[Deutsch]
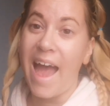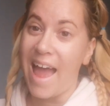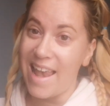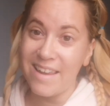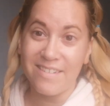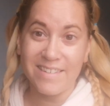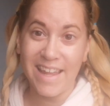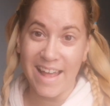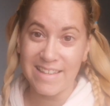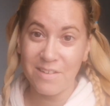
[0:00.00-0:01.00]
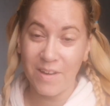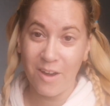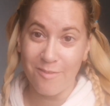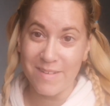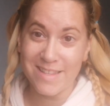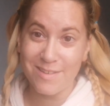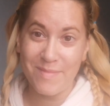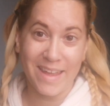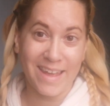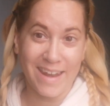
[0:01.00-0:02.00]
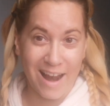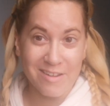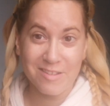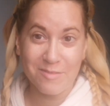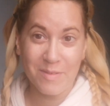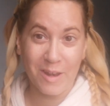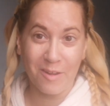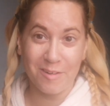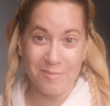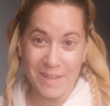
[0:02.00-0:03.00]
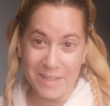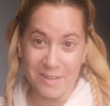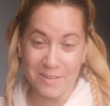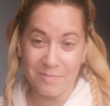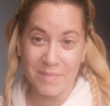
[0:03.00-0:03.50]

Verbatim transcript: Hallo und herzlich willkommen zu meinem Kanal und zu meinem neuen Video.